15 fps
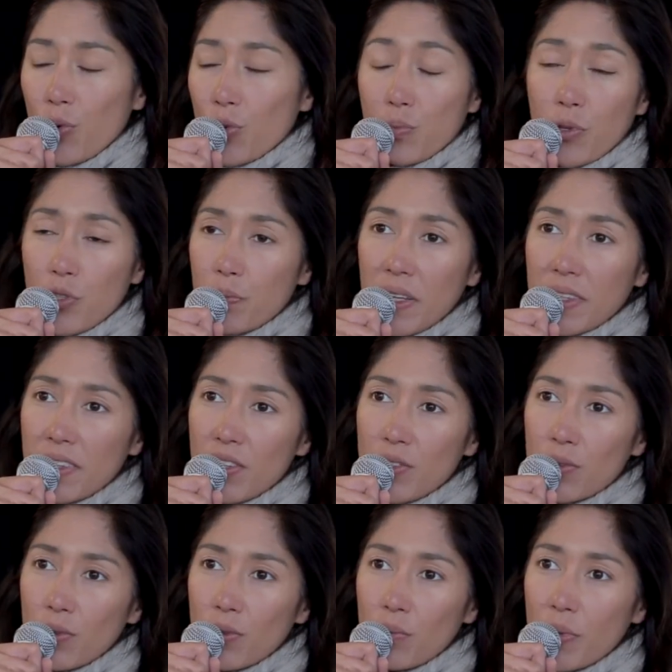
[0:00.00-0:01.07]
on ne se pose pas de
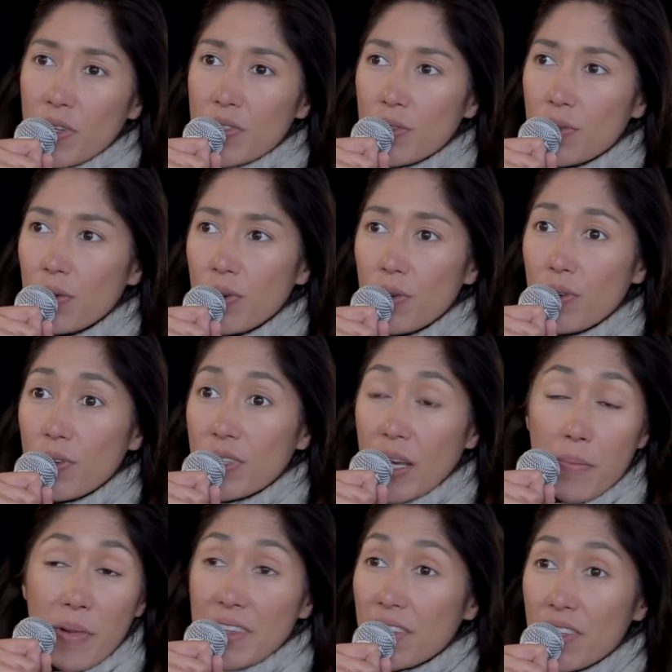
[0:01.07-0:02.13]
questions parce que il euh, n'y
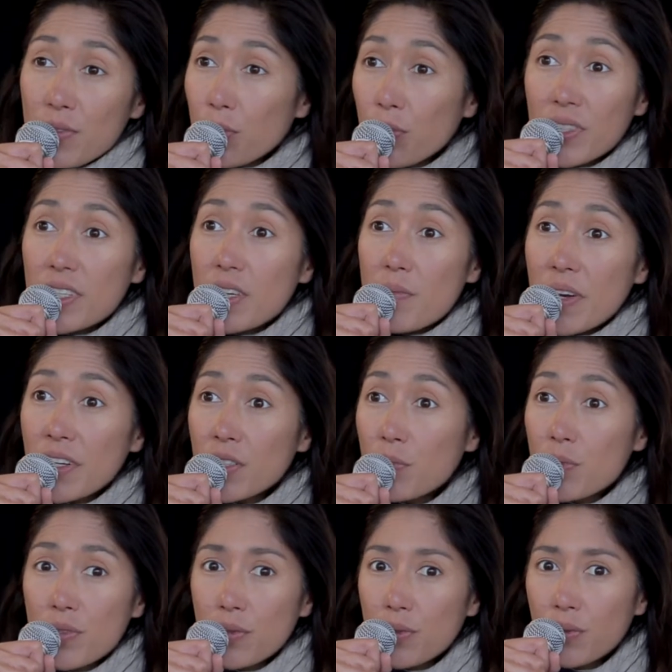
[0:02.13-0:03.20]
a pas de questions qui émergent
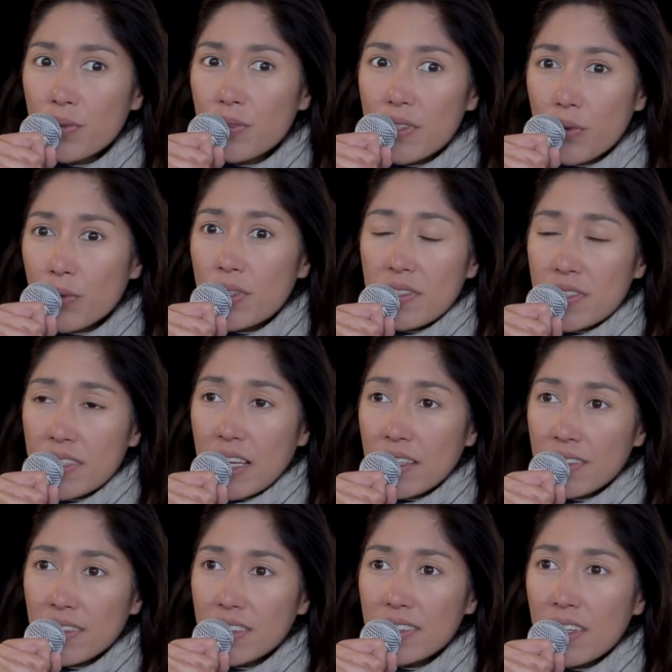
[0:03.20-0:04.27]
puisqu'on est on est
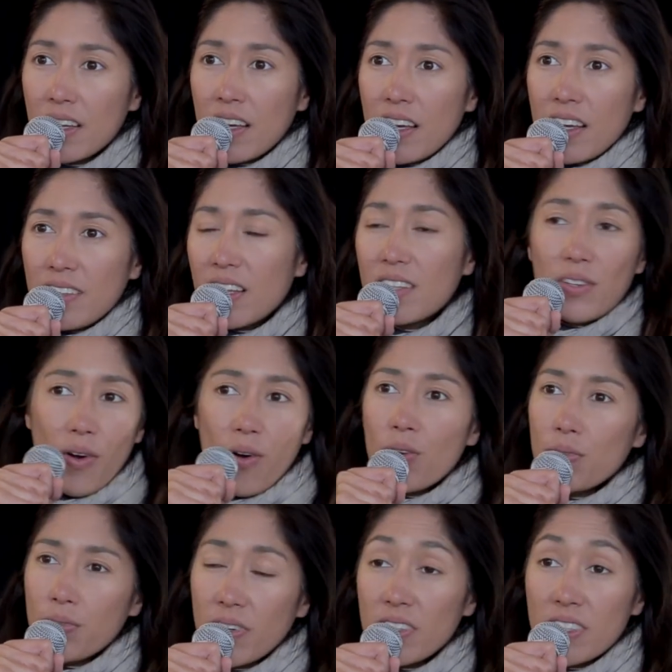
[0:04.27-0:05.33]
certain d'être
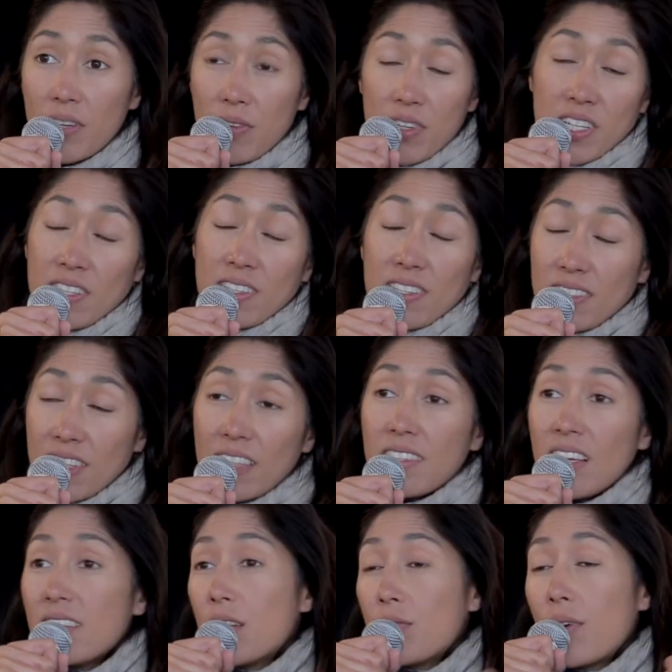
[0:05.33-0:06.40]
enfin, j'étais
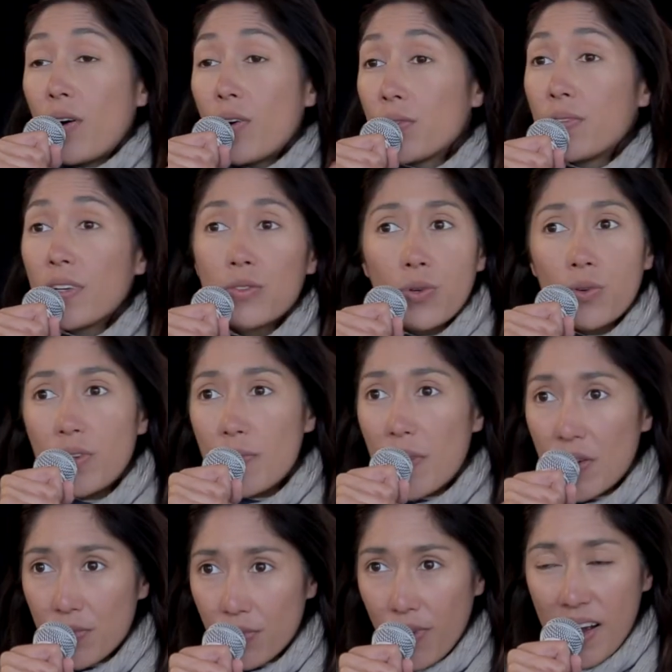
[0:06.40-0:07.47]
certaine d'avoir enfin trouvé
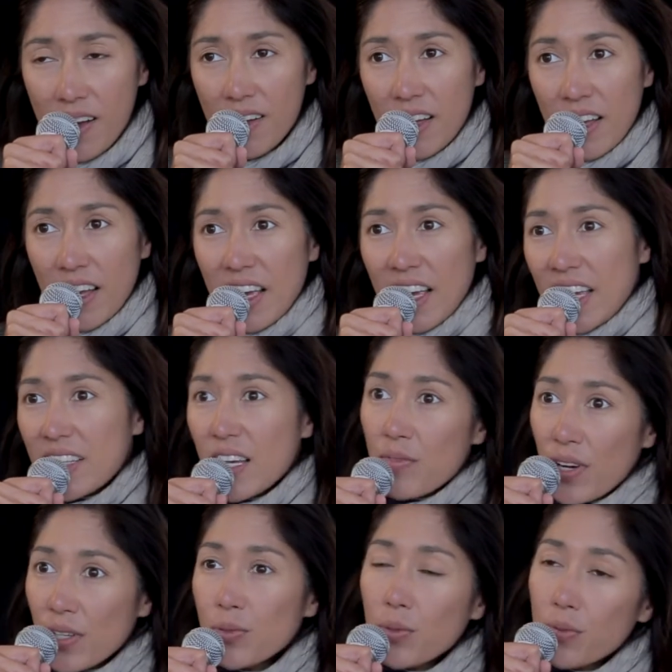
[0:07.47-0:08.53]
ma voie et
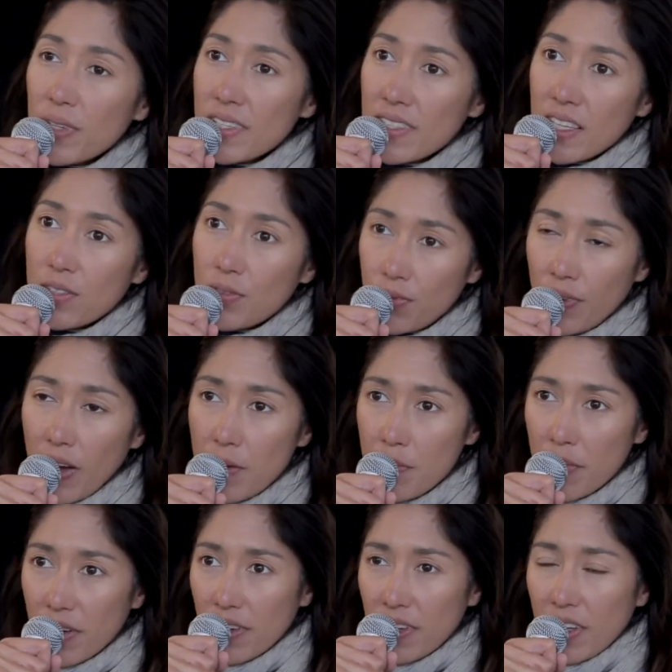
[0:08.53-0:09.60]
d'avoir trouvé cette
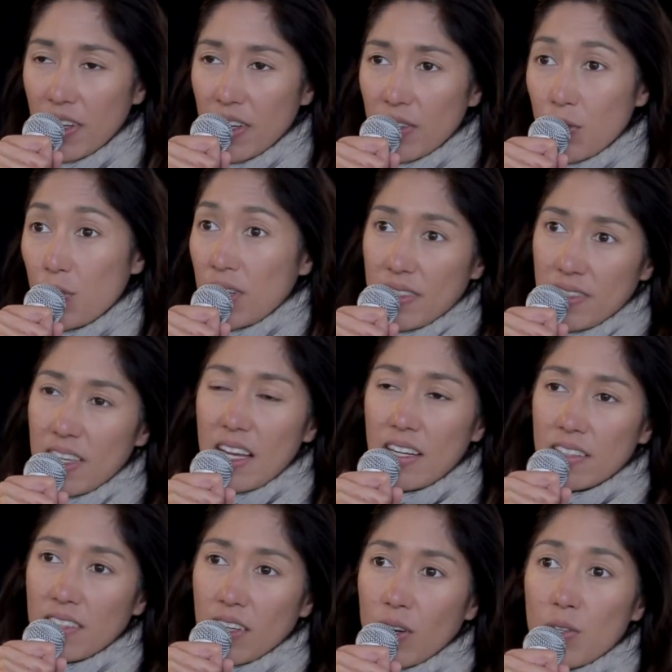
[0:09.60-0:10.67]
femme que j'étais à
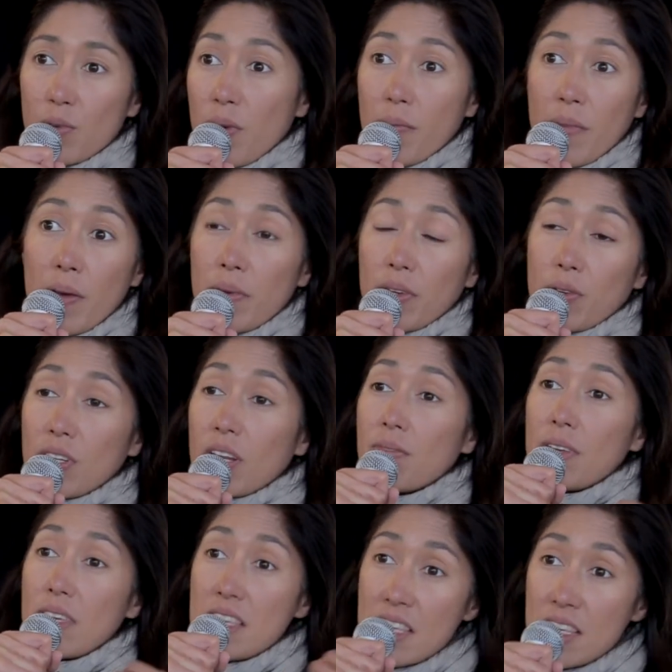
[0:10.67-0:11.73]
l'intérieur de moi-même et que
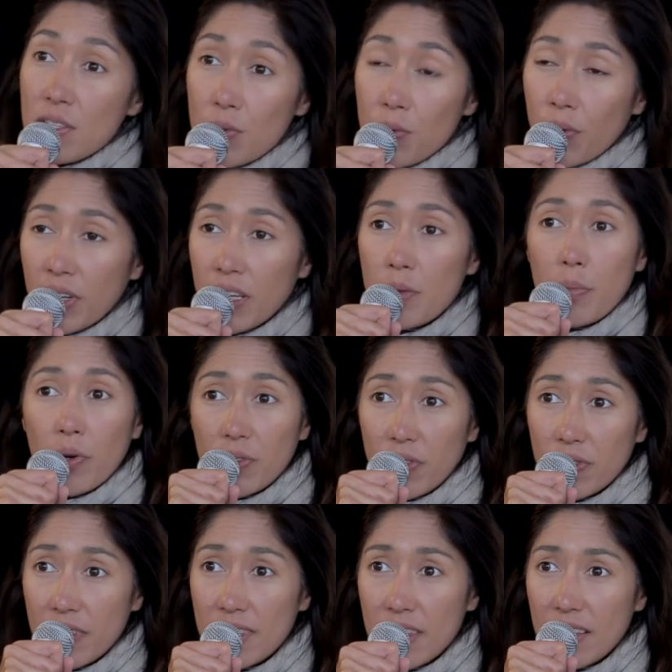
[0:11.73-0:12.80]
j'avais ignorée
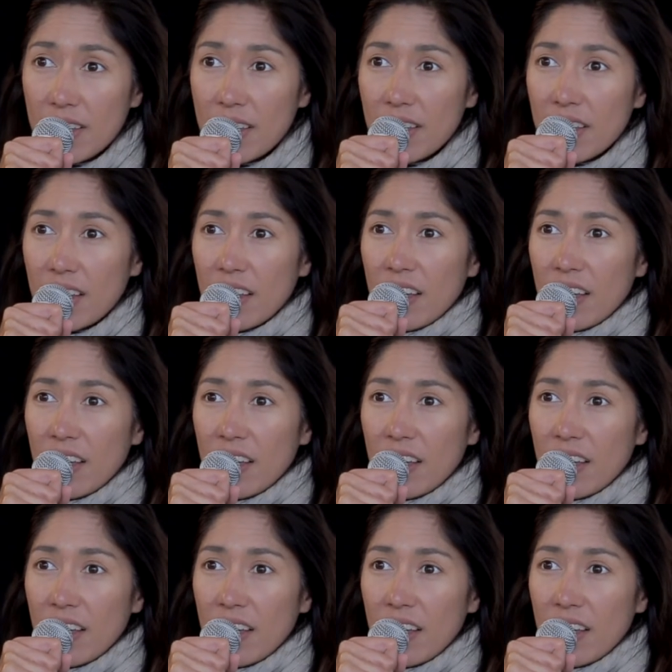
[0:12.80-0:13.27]
pendant des années.